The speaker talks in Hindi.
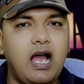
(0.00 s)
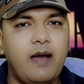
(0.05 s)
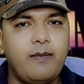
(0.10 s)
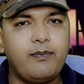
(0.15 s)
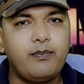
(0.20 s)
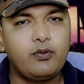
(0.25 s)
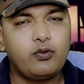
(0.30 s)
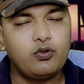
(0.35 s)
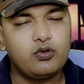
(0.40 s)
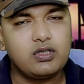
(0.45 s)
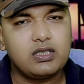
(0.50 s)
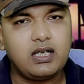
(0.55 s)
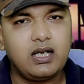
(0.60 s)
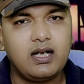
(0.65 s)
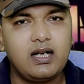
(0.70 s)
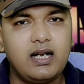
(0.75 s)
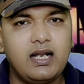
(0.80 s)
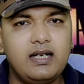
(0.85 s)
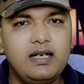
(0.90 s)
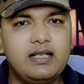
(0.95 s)
आप कुछ
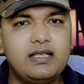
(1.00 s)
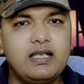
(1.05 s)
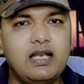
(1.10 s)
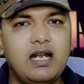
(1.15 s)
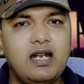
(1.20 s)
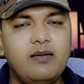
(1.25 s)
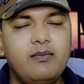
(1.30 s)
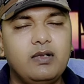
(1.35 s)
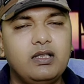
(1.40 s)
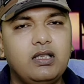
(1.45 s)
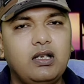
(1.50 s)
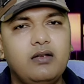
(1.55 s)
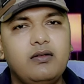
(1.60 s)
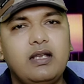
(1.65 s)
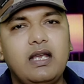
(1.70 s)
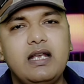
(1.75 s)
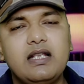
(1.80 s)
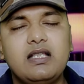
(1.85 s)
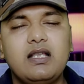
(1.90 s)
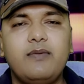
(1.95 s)
करना नहीं चाह रहे मतलब
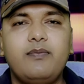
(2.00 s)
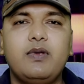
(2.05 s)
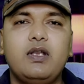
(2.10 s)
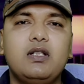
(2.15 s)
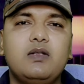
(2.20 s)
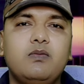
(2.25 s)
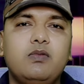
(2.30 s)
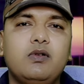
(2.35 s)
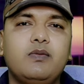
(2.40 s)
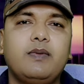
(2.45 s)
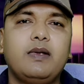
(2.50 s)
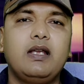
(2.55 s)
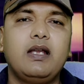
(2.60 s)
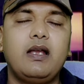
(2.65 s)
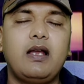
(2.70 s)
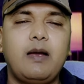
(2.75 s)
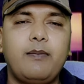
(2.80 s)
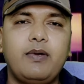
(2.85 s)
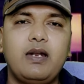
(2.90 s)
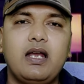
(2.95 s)
कि ऐसे फेसबुक
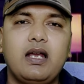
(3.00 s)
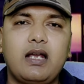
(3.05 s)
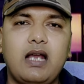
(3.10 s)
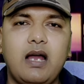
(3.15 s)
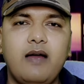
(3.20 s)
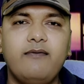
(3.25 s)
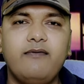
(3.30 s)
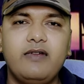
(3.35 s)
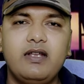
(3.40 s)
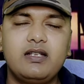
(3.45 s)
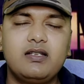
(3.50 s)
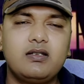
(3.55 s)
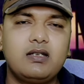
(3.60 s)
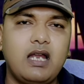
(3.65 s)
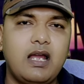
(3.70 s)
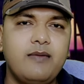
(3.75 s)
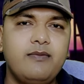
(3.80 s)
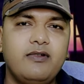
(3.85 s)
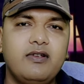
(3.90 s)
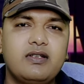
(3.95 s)
पर अपना काम वेस्ट
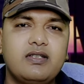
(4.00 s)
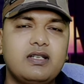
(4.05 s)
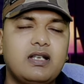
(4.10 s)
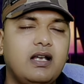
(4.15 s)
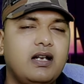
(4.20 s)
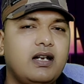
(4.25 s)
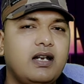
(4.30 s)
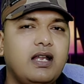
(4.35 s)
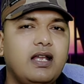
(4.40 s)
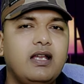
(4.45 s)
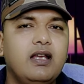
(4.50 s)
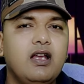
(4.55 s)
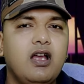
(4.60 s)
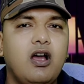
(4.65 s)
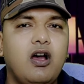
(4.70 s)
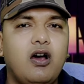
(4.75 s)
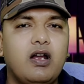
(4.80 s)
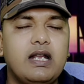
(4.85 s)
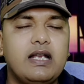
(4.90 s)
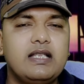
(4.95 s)
टाइम वेस्ट कर रहे
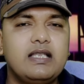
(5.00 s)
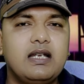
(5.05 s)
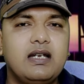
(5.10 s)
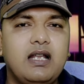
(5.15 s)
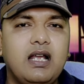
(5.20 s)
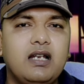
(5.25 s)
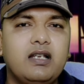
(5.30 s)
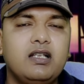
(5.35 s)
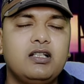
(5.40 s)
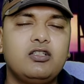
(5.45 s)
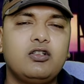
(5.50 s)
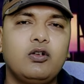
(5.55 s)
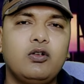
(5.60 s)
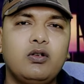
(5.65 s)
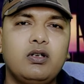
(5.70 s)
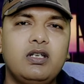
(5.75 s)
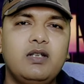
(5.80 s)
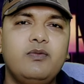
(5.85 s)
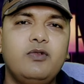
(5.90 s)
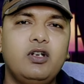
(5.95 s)
हैं और ऐसे डाल के
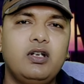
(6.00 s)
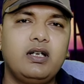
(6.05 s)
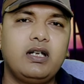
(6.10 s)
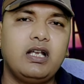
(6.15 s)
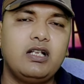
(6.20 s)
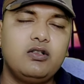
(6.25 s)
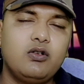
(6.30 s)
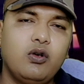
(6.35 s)
चलो डिमोनेट डिमोनेटाइज